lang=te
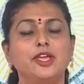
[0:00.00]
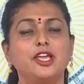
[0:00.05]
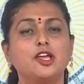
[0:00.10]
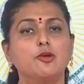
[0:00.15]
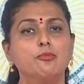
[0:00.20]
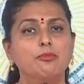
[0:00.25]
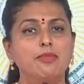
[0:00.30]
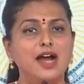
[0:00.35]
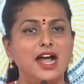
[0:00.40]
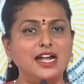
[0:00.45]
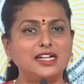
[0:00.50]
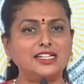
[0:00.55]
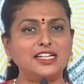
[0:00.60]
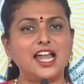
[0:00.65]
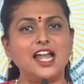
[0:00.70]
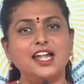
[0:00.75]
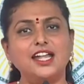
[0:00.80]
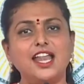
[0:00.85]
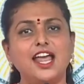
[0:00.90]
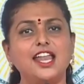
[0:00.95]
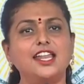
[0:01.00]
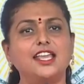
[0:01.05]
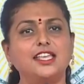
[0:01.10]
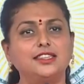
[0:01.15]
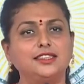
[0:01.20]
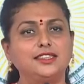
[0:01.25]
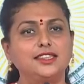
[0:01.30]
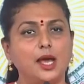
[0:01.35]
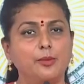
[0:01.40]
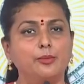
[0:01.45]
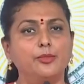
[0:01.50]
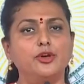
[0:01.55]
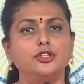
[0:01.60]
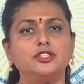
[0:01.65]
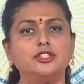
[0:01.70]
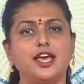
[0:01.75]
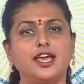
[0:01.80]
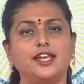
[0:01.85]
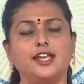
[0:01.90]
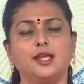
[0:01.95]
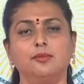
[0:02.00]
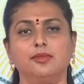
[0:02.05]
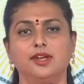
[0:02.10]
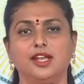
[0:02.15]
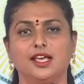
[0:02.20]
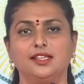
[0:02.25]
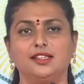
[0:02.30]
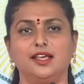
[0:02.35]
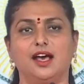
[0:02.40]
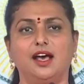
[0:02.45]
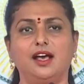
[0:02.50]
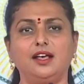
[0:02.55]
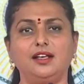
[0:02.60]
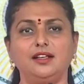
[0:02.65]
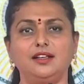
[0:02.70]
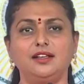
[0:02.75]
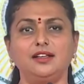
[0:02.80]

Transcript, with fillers: మీకు మాట్లాడటానికి దమ్ము ధైర్యం లేదా